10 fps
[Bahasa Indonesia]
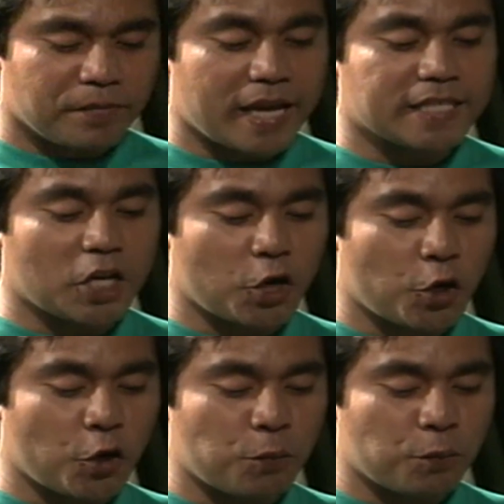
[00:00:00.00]
Biasa,
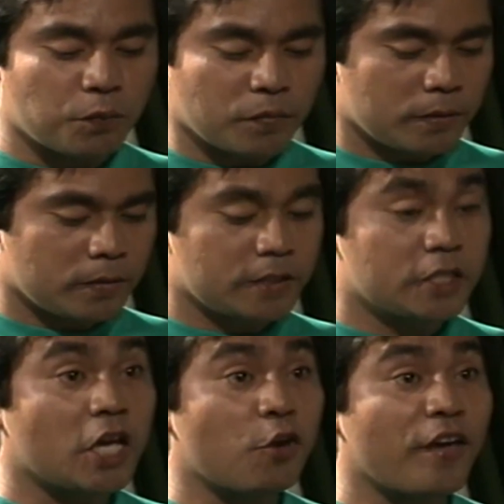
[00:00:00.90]
Om.
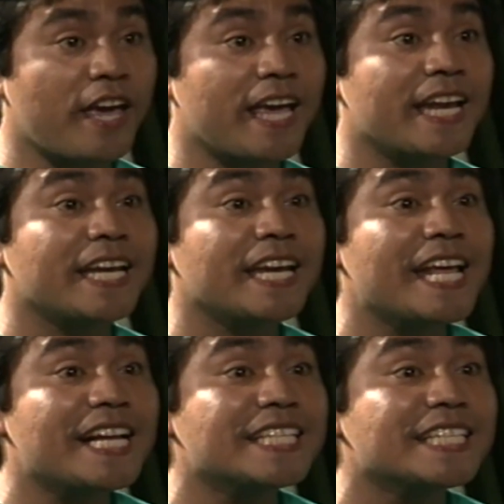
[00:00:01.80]
Cewek,
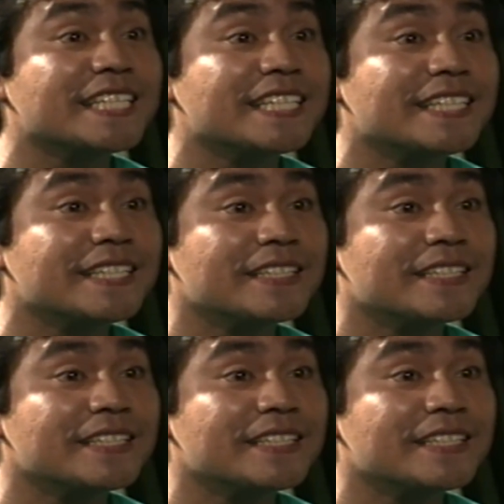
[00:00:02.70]
Nelse.